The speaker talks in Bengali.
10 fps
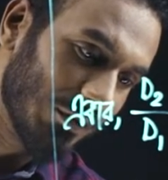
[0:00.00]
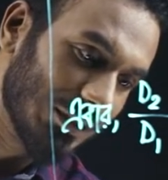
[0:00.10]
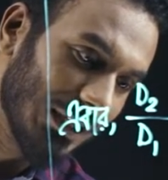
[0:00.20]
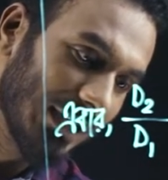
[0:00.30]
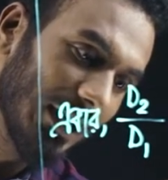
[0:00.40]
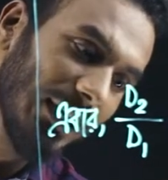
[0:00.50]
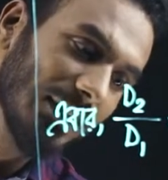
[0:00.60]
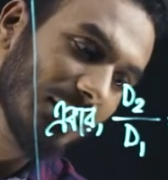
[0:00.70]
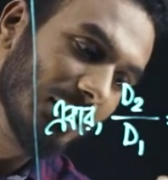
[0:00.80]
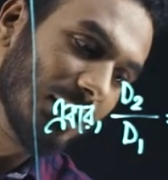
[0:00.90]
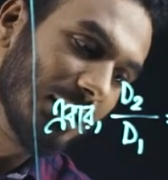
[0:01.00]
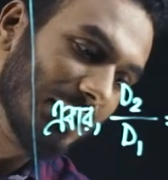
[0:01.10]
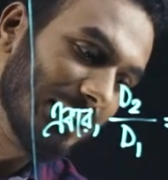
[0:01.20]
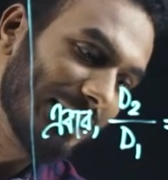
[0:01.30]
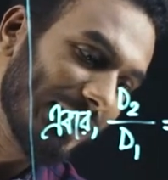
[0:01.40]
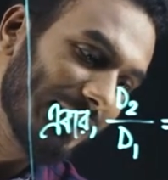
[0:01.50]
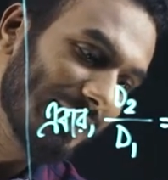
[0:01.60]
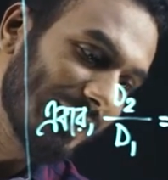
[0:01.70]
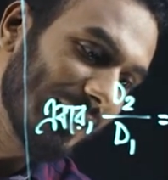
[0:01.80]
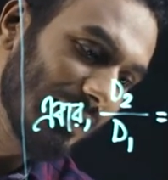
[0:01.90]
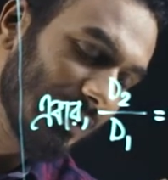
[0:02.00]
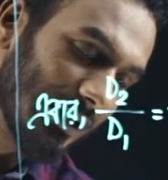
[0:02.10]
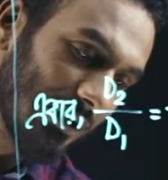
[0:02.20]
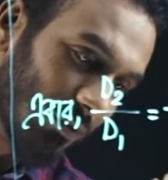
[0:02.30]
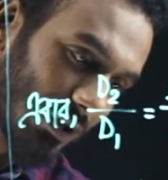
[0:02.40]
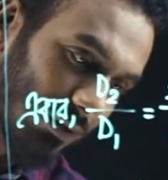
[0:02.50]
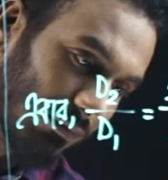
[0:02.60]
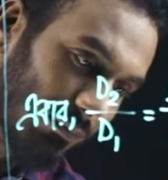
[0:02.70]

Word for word: হচ্ছে গিয়ে সিক্সটিন ডি ওয়ান